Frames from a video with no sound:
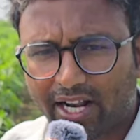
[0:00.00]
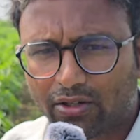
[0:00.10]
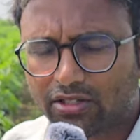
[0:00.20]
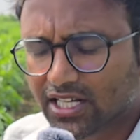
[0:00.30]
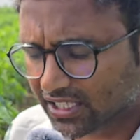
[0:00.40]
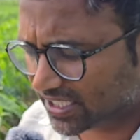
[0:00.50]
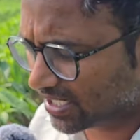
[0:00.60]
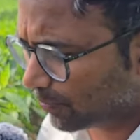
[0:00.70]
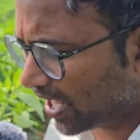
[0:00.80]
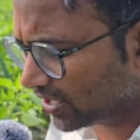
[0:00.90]
ఉన్నాను
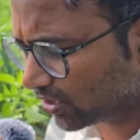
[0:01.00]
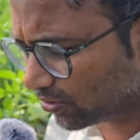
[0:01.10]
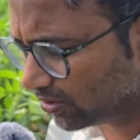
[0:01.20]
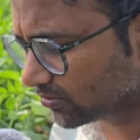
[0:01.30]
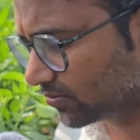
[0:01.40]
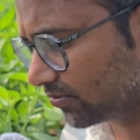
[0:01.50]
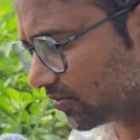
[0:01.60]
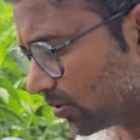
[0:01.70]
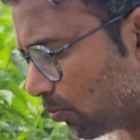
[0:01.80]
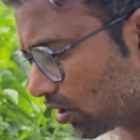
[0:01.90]
సరే ఇప్పుడు అందరూ
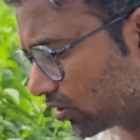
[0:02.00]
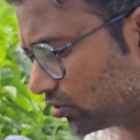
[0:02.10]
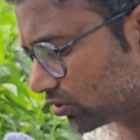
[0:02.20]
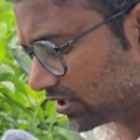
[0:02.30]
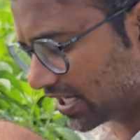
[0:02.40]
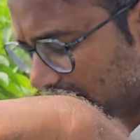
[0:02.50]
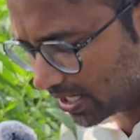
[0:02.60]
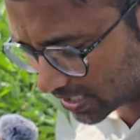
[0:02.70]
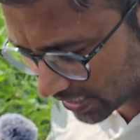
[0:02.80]
మొక్కను చూస్తున్నారా